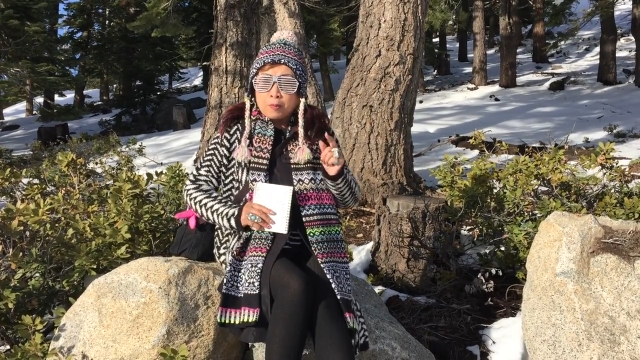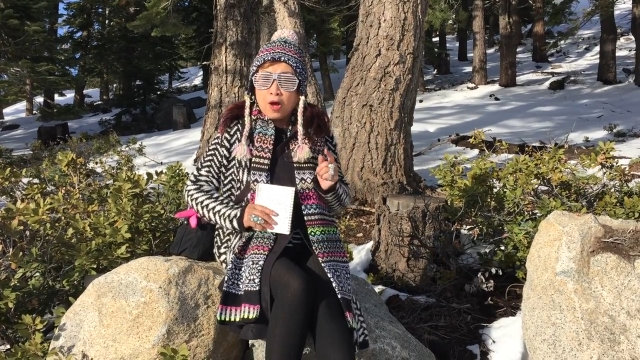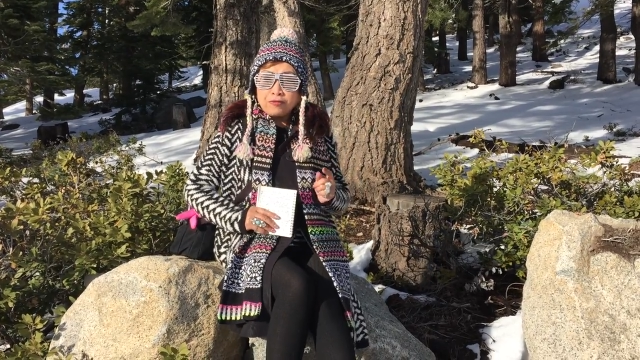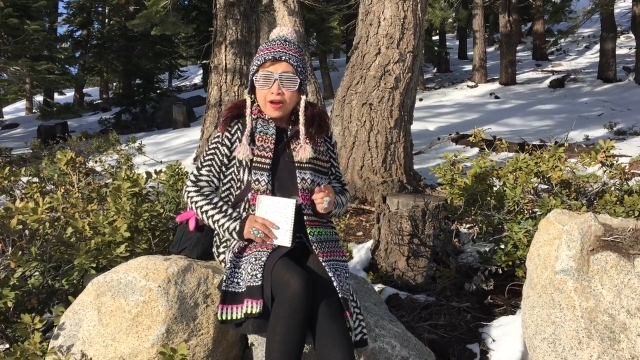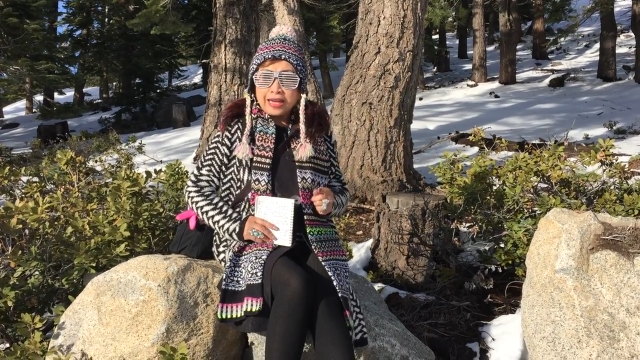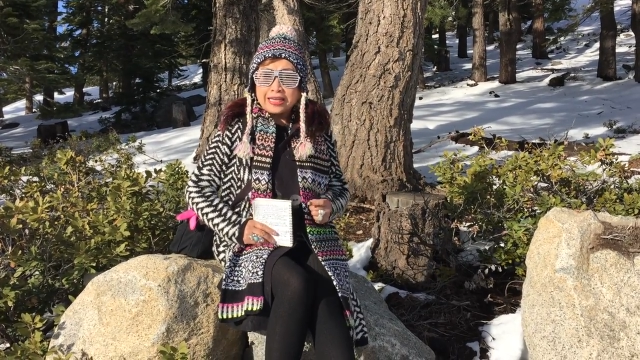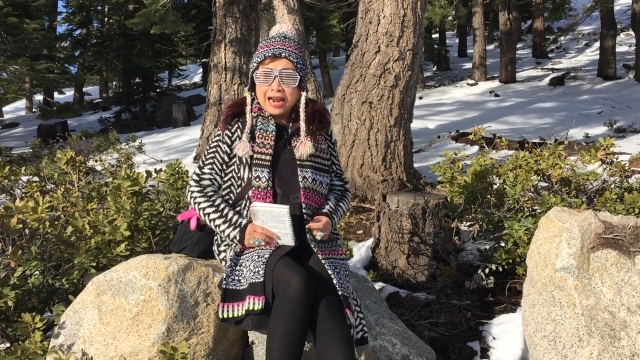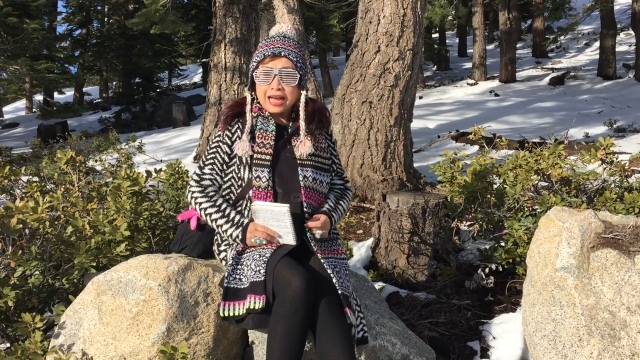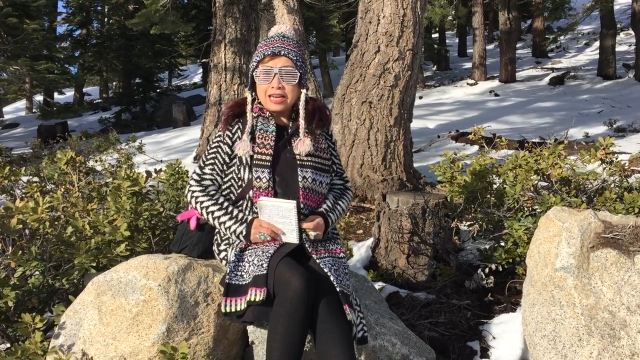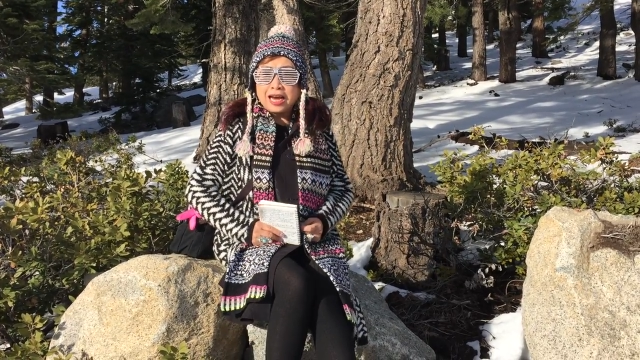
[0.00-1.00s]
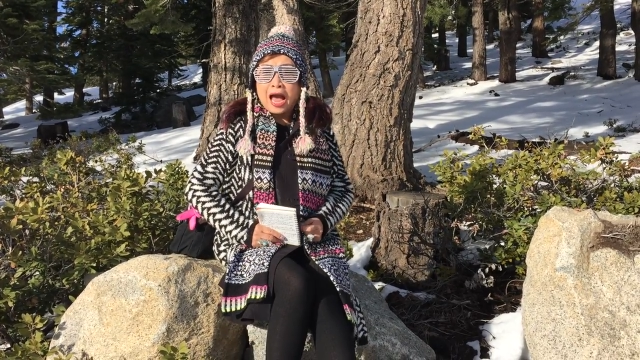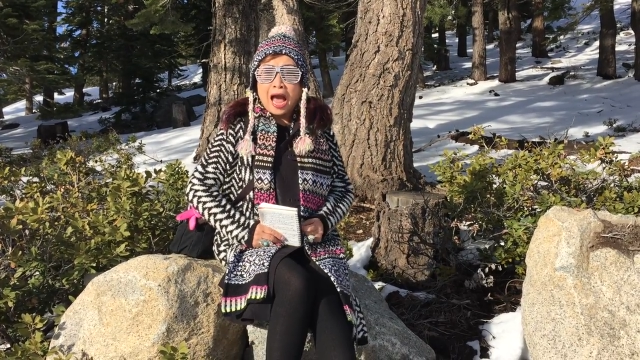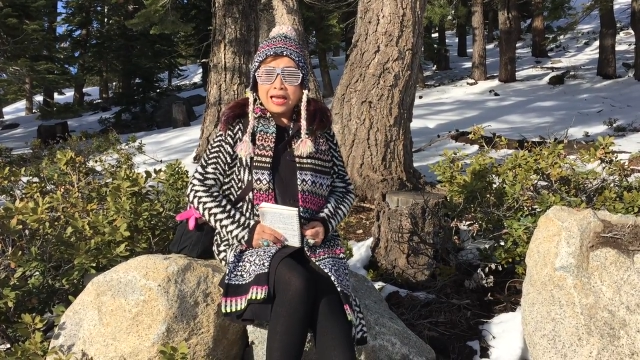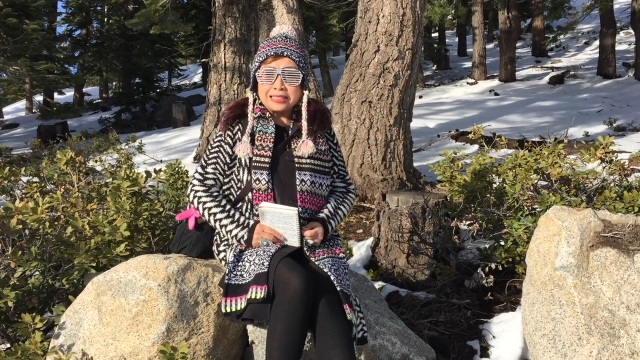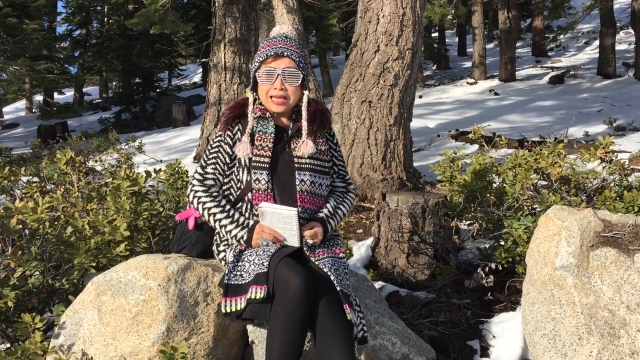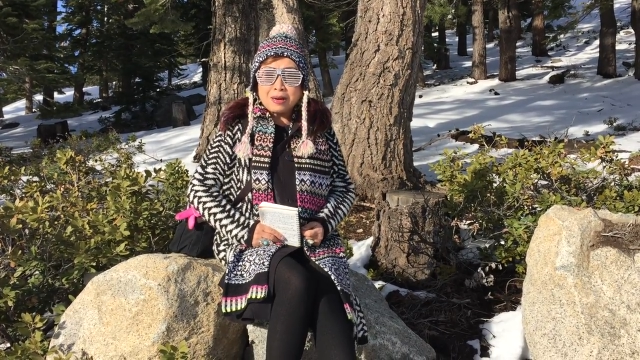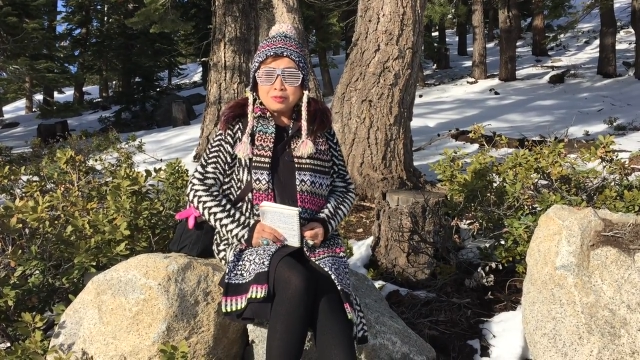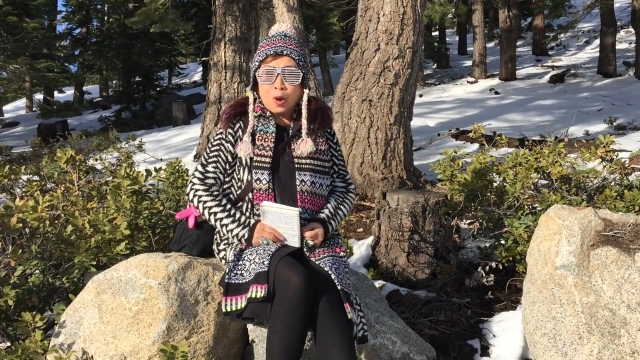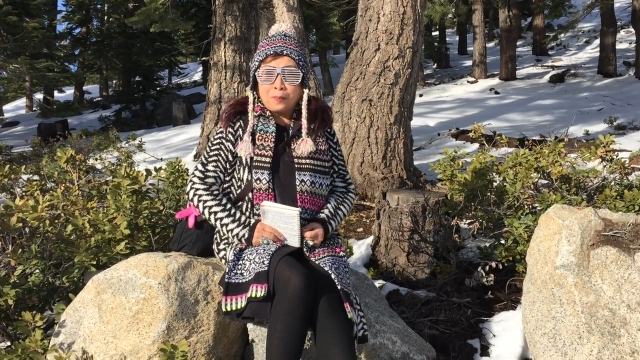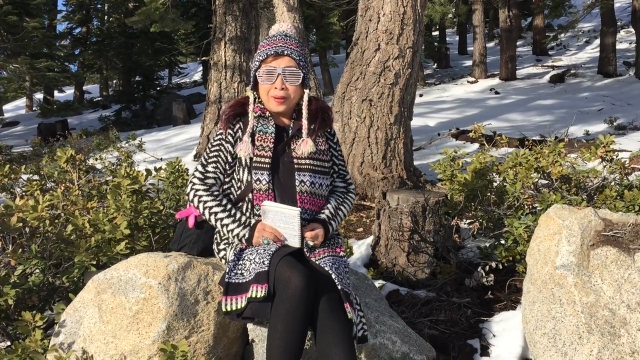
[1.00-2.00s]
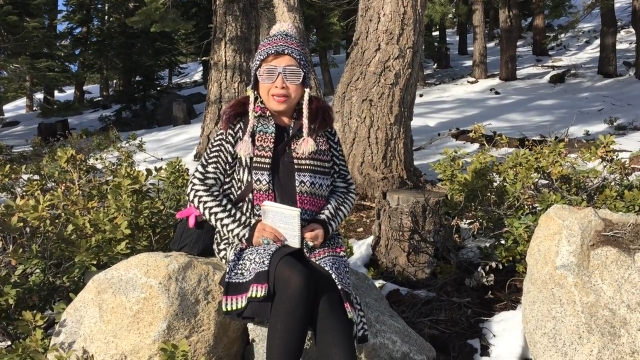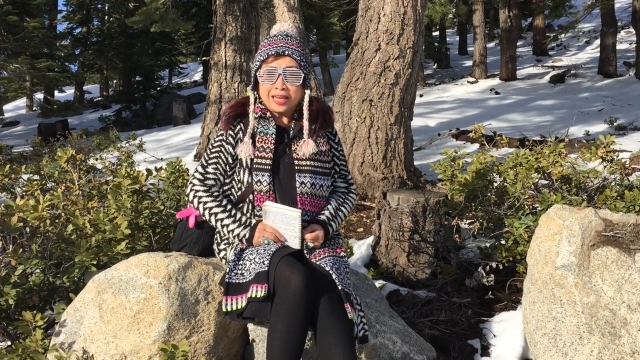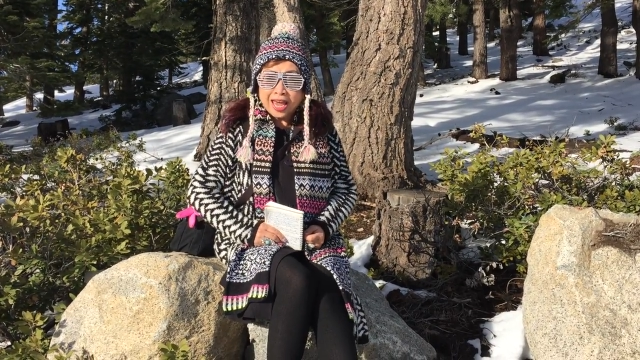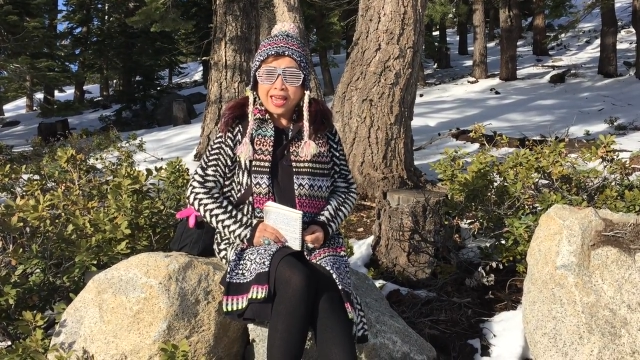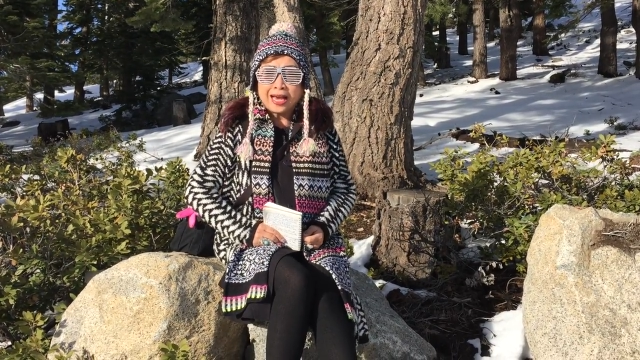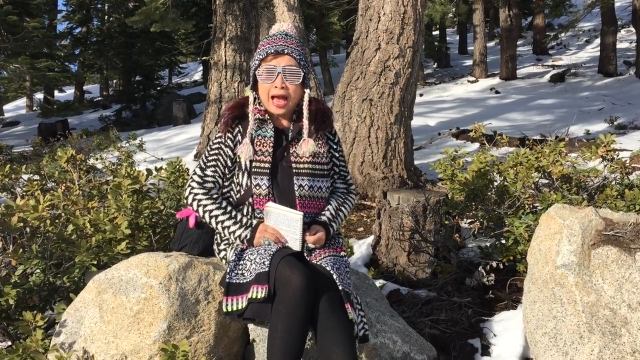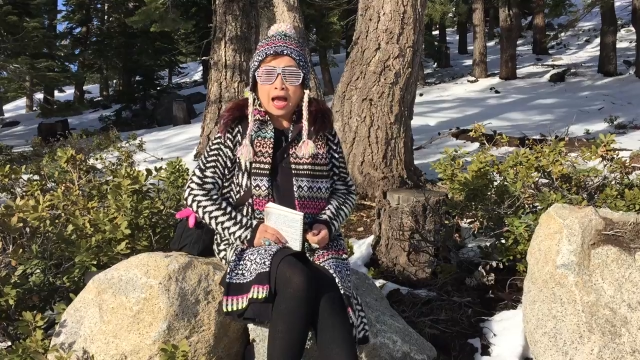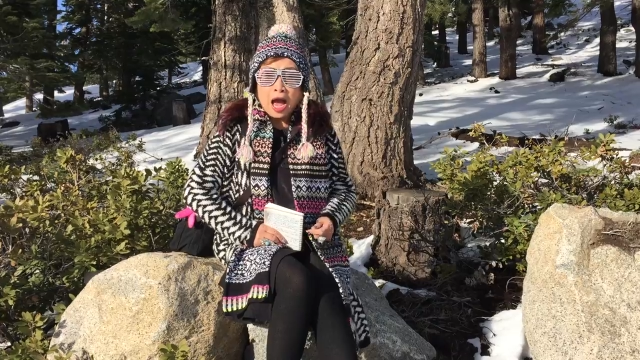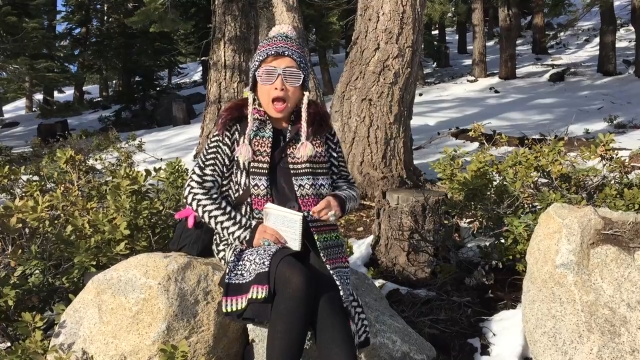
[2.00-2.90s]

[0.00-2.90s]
โปรดฟังอีกครั้งหนึ่งไอ้เจิมศพปิ่นขี้ค่ะ